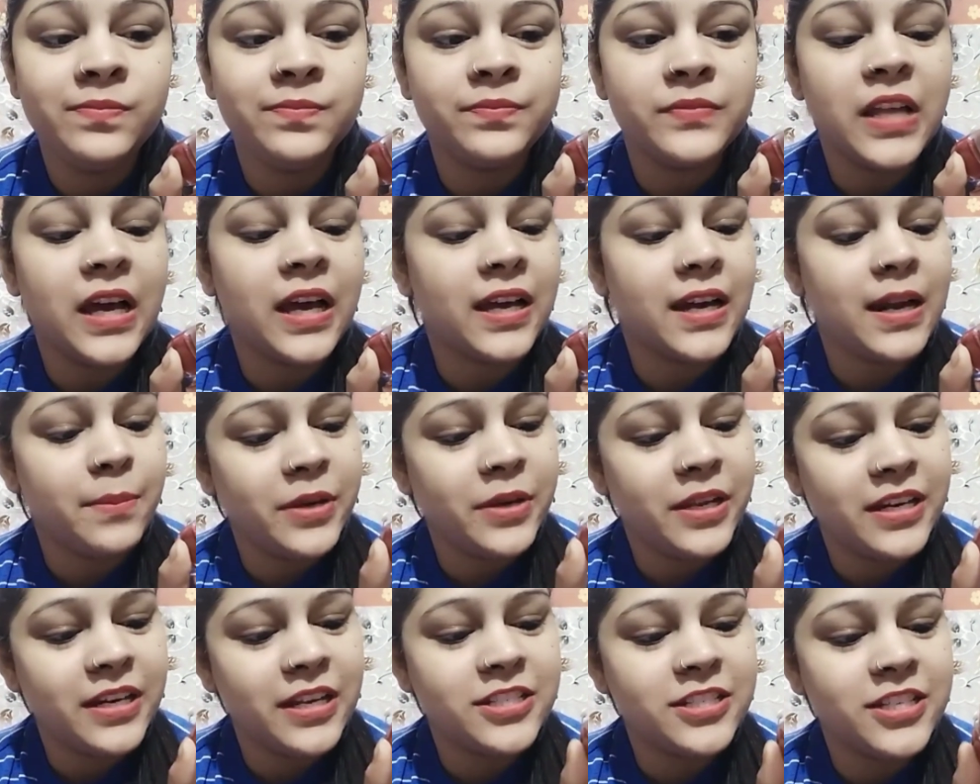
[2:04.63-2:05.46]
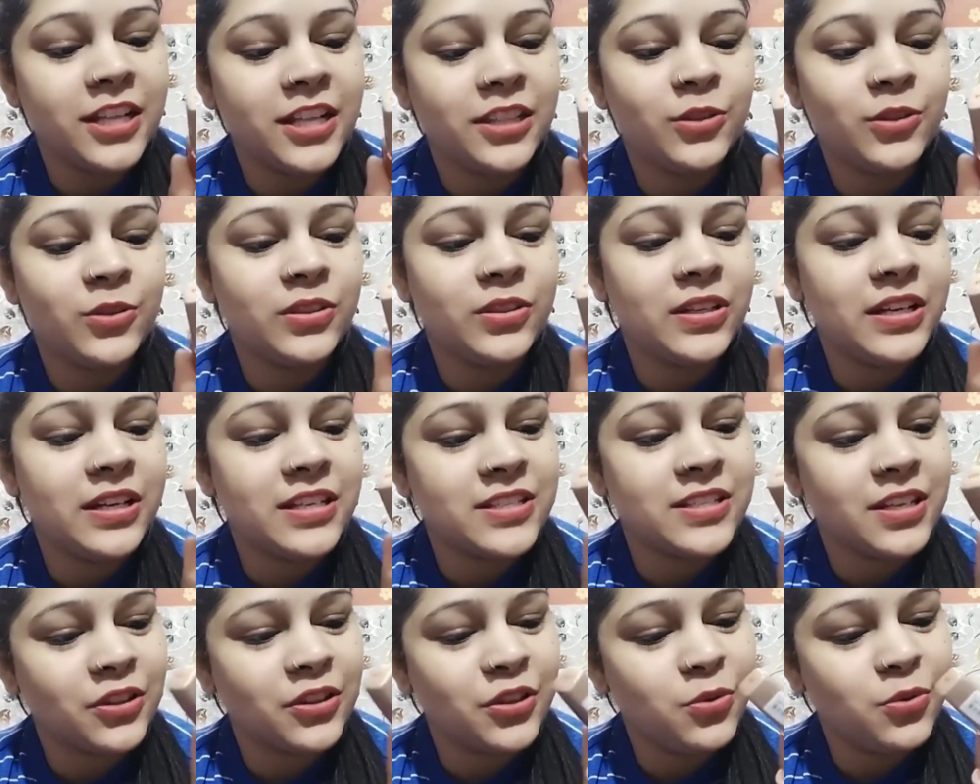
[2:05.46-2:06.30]
अगर आप लेना चाहते हो तो ले
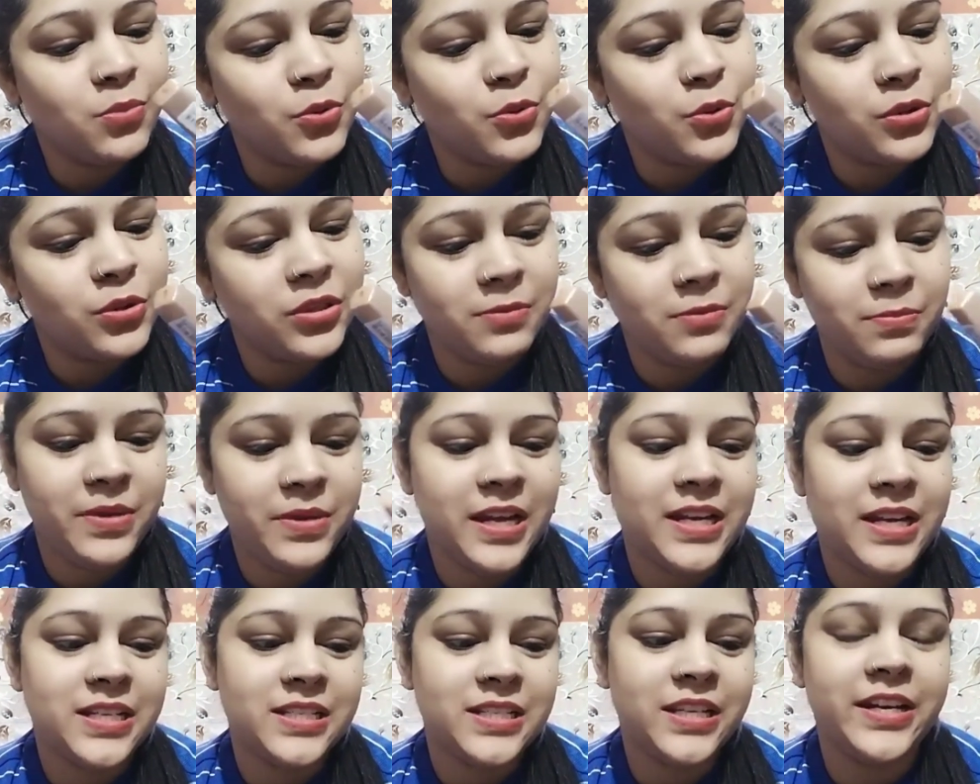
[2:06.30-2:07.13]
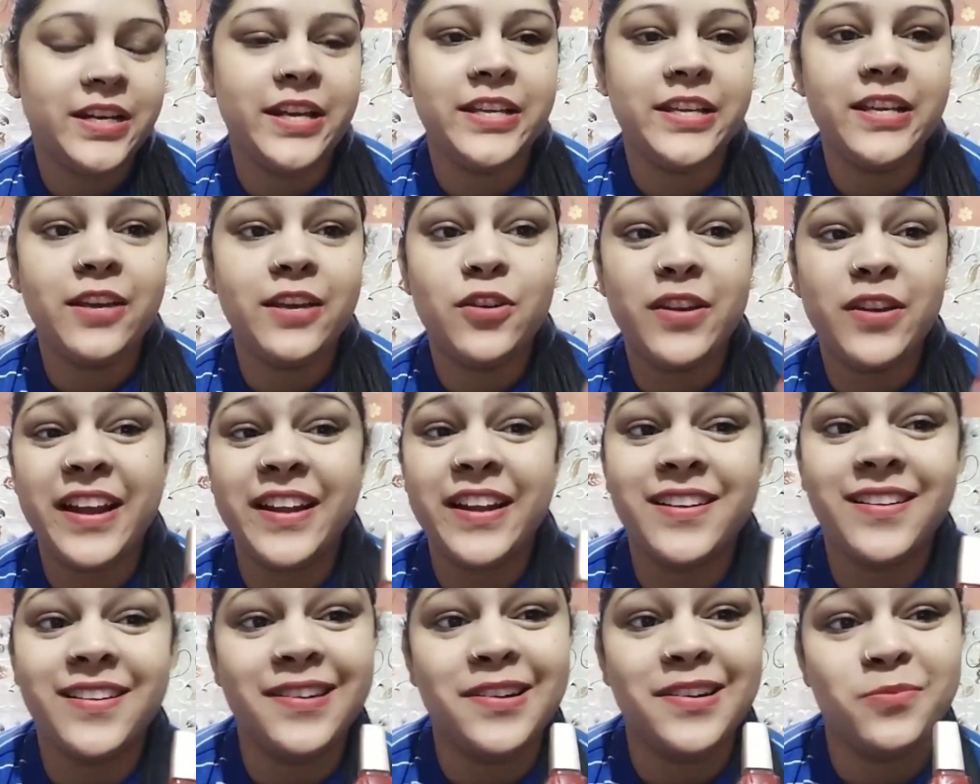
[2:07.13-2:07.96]
सकते हो बहुत ही प्यारा शेड है ये रेड
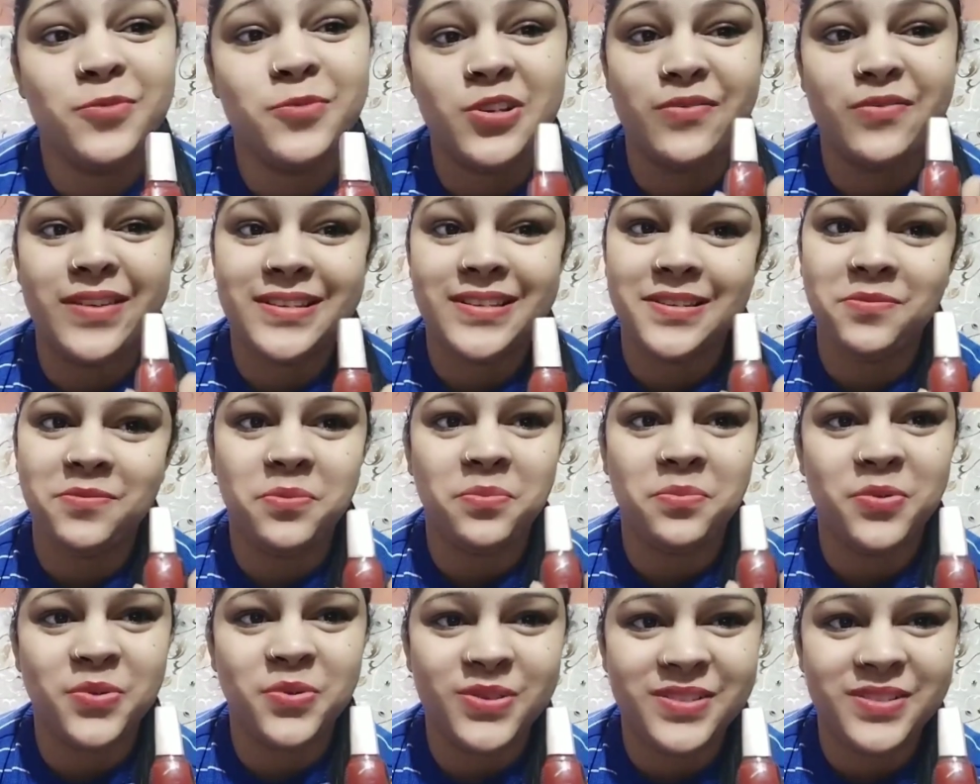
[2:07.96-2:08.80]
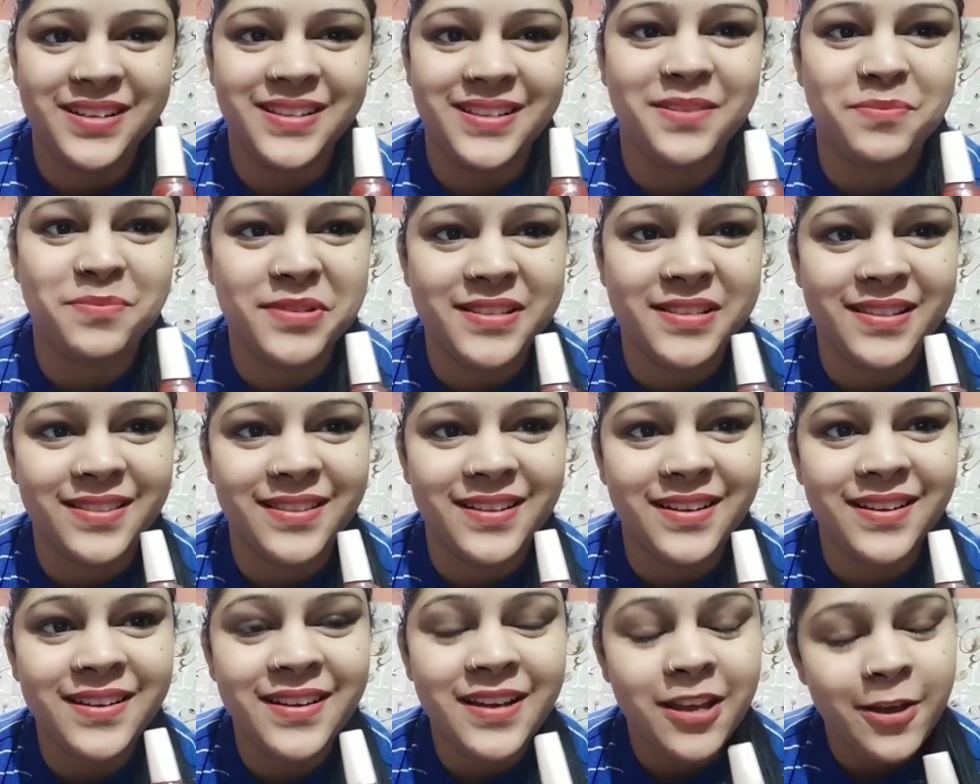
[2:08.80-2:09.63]
कलर मुझे वैसे भी बहुत ज़्यादा पसंद
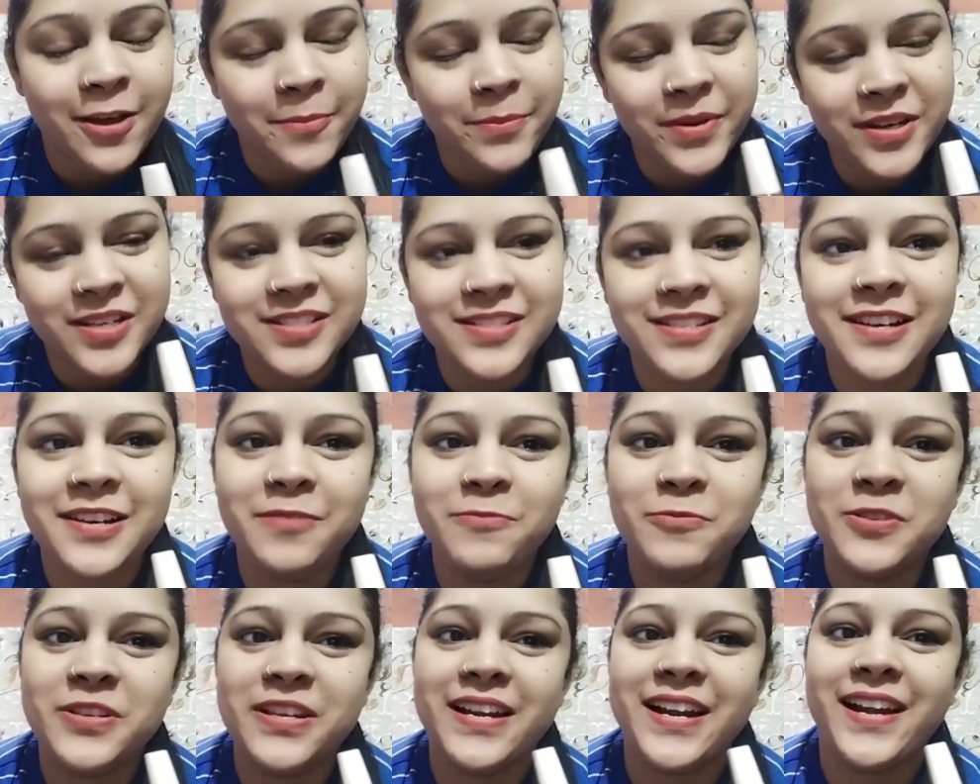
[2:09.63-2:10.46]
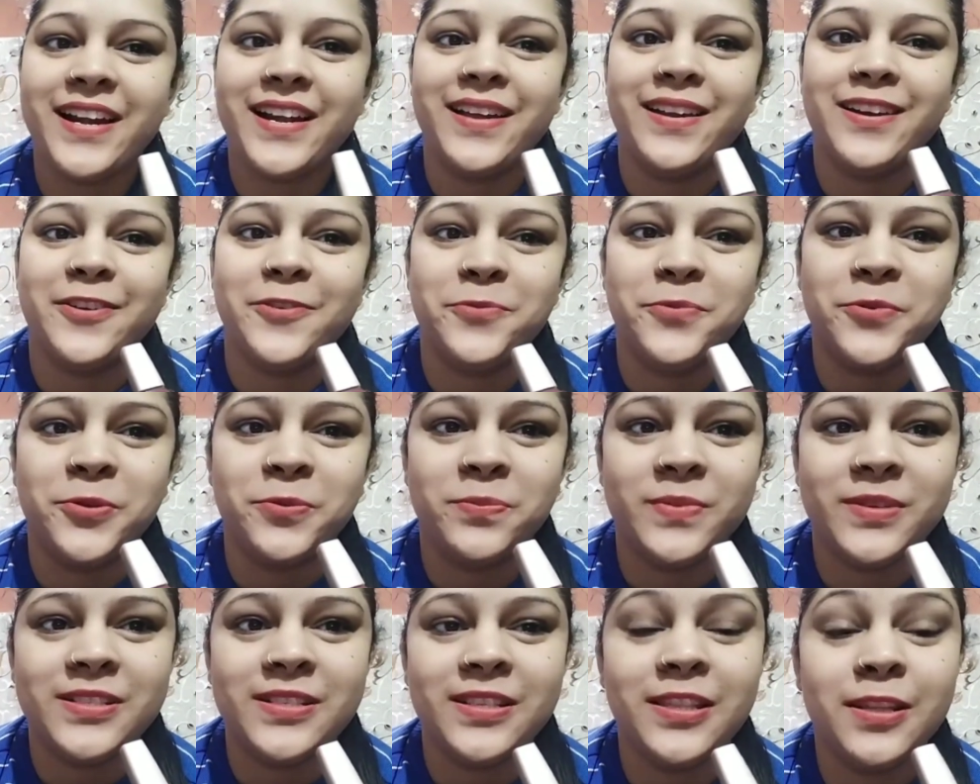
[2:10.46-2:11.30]
है पर्सनली मुझे रेड कलर बहुत
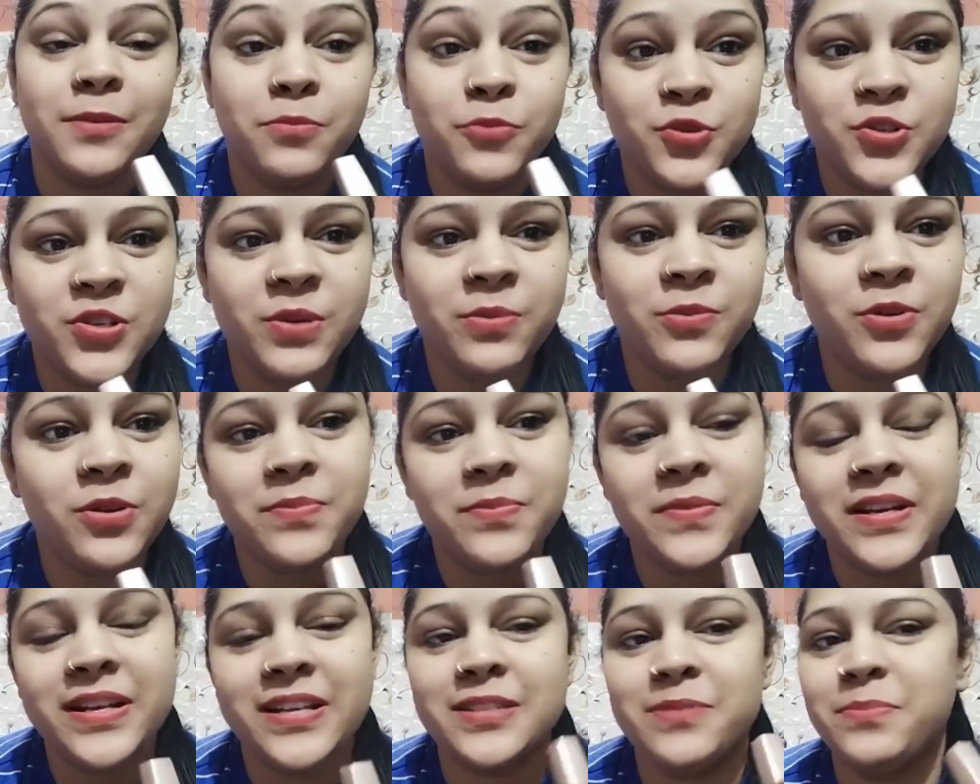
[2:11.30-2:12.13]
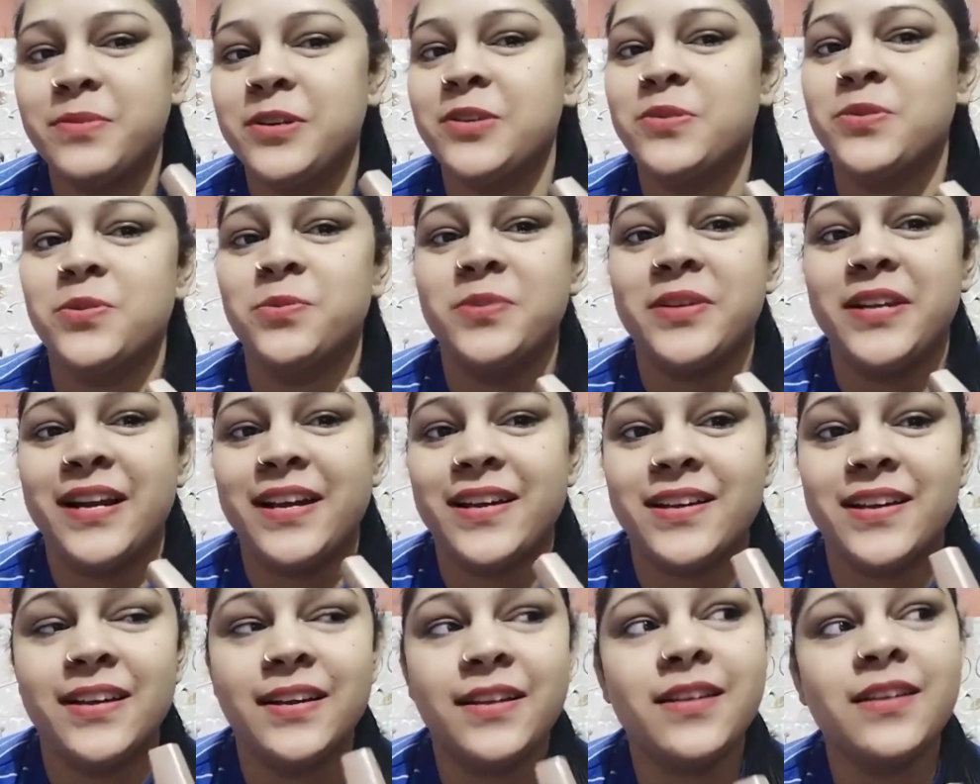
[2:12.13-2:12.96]
पसंद है मुझे भी और मेरे हस्बैंड को भी रेड
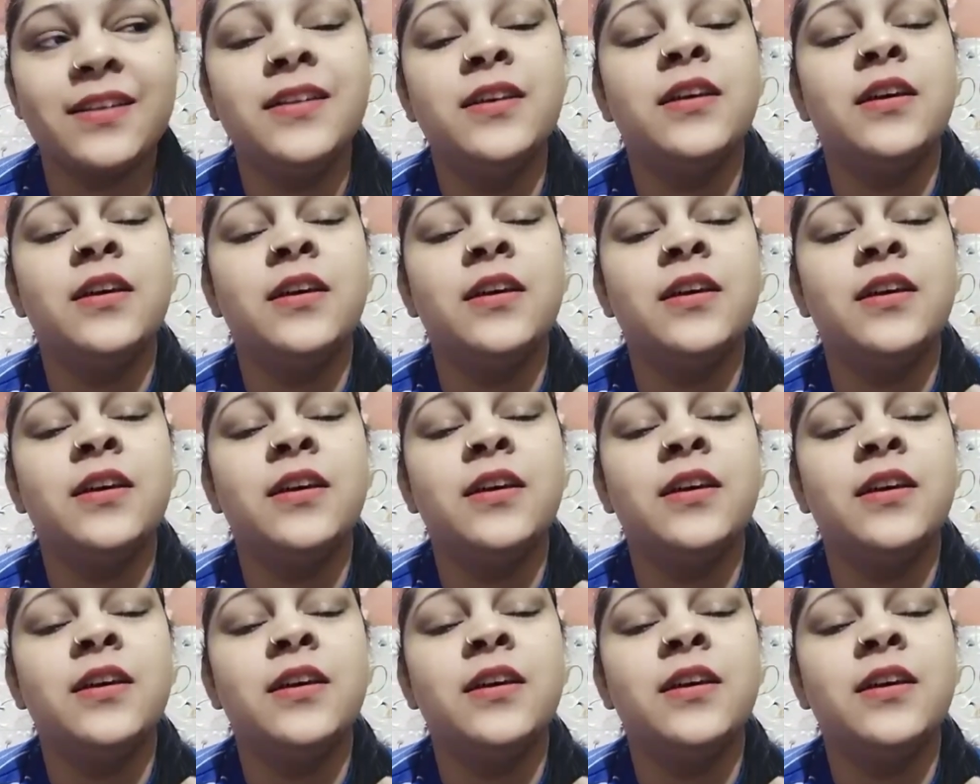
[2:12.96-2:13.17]
कलर